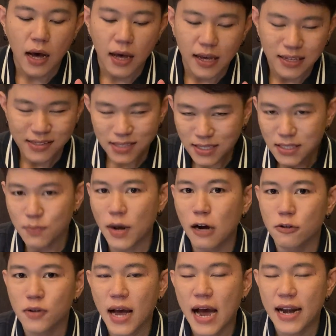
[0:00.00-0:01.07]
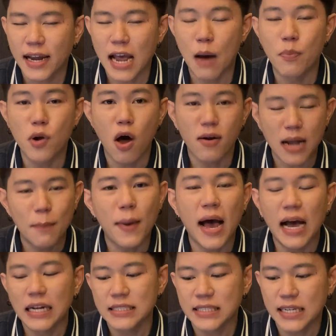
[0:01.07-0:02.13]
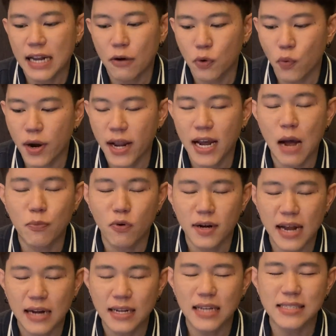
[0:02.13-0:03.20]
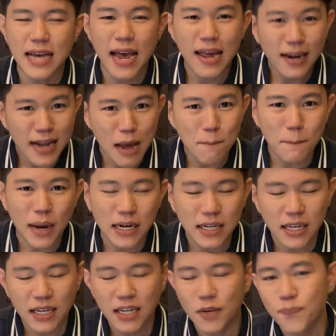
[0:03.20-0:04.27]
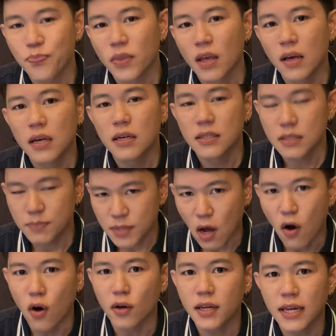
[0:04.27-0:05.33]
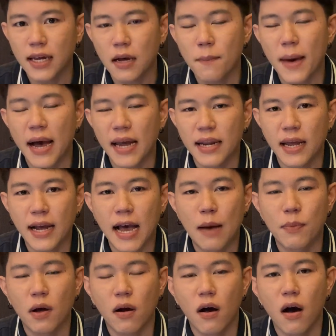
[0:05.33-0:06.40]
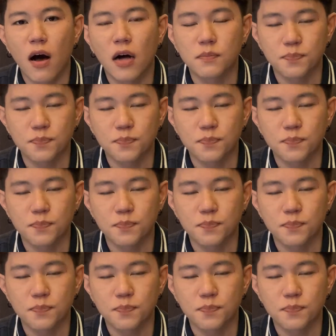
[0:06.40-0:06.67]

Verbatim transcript: เอส ยี่สิบ Ultra นะครับรองรับ ห้าจี แล้วด้วยนะครับตัวนั้นเนี่ยจะให้แรมมาที่ สิบสองกิกะไบต์ นะครับแล้วก็